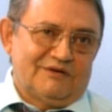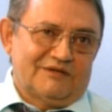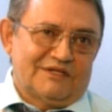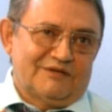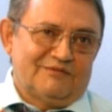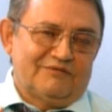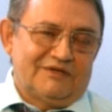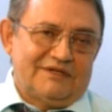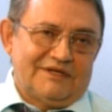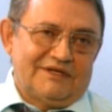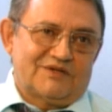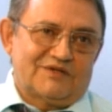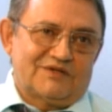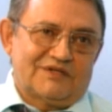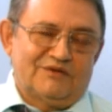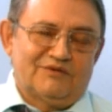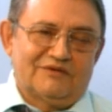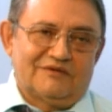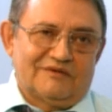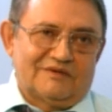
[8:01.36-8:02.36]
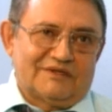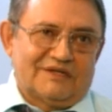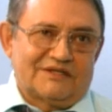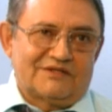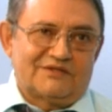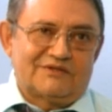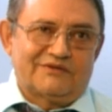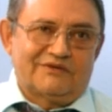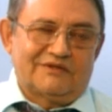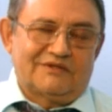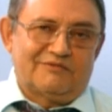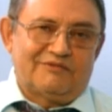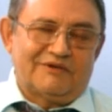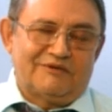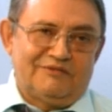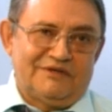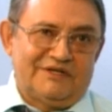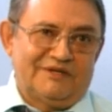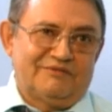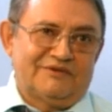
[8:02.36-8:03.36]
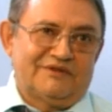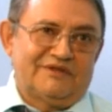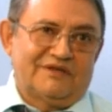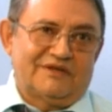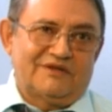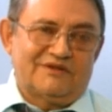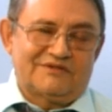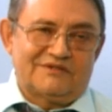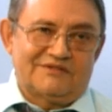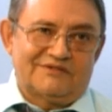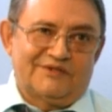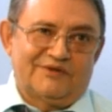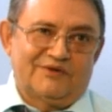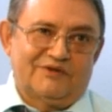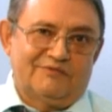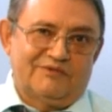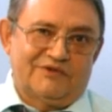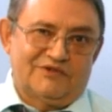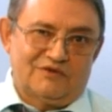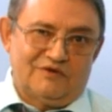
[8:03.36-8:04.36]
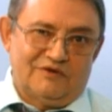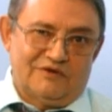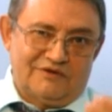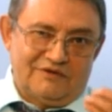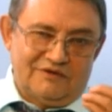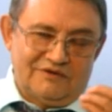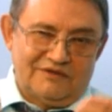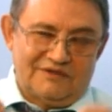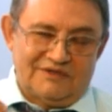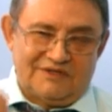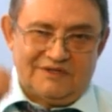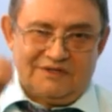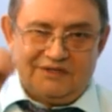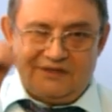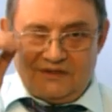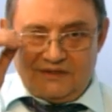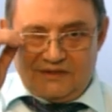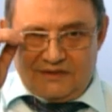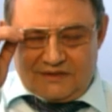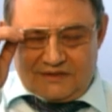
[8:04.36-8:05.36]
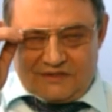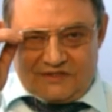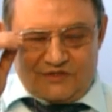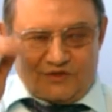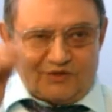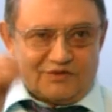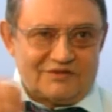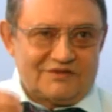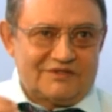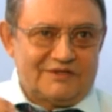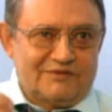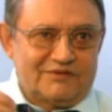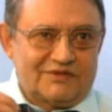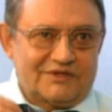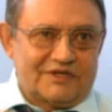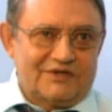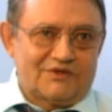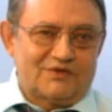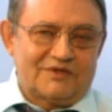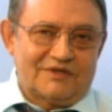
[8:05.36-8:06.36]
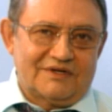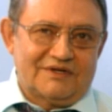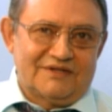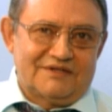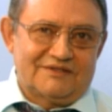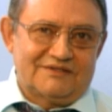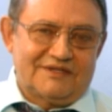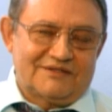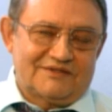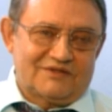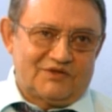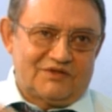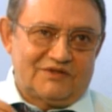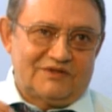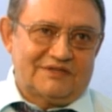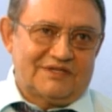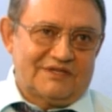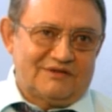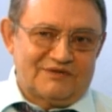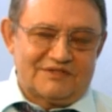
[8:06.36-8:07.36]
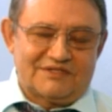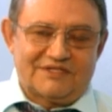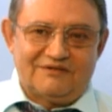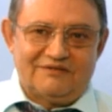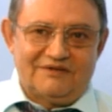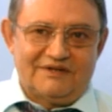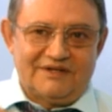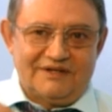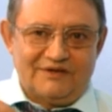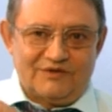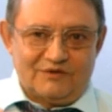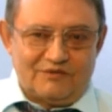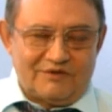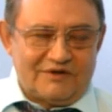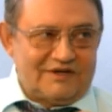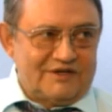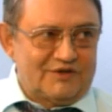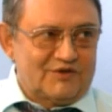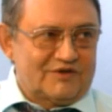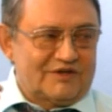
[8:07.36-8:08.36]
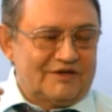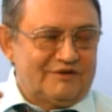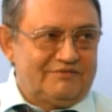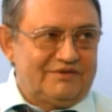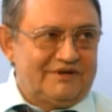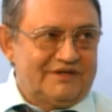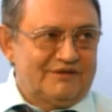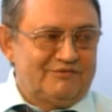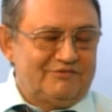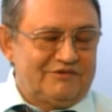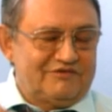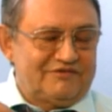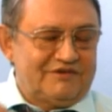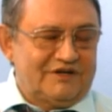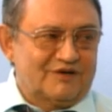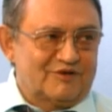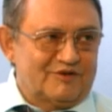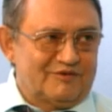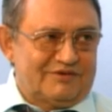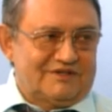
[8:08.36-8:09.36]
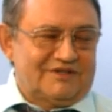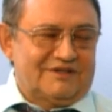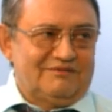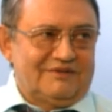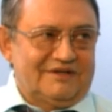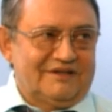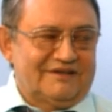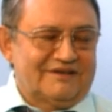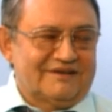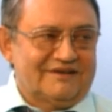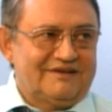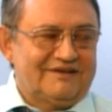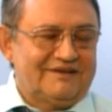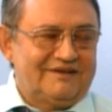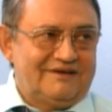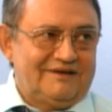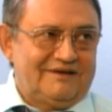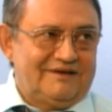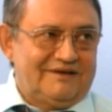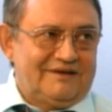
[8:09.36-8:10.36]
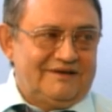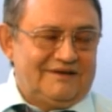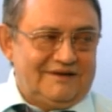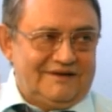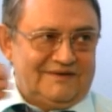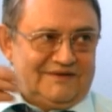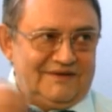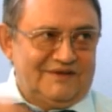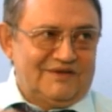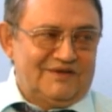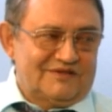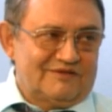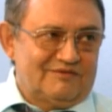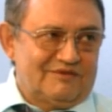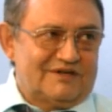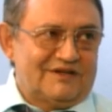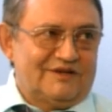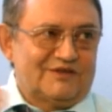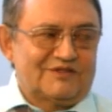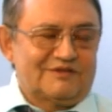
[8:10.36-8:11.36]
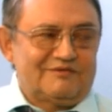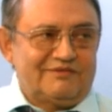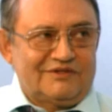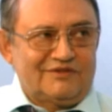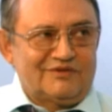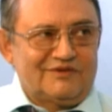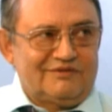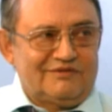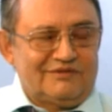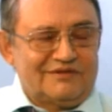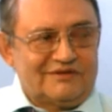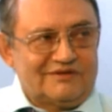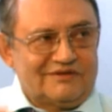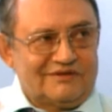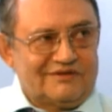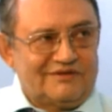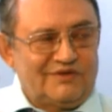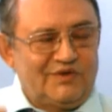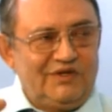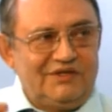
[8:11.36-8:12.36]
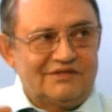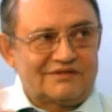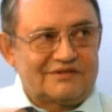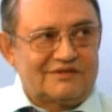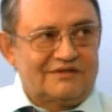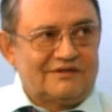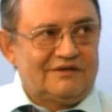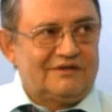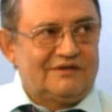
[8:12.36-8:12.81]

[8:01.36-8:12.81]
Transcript: вот там платишь одну двенадцатую, это проблемы некие создает, поскольку ресурсоснабжающая организация счета выставляет управляющей компаниям по факту потребления, а деньги собираются потом. Это риски.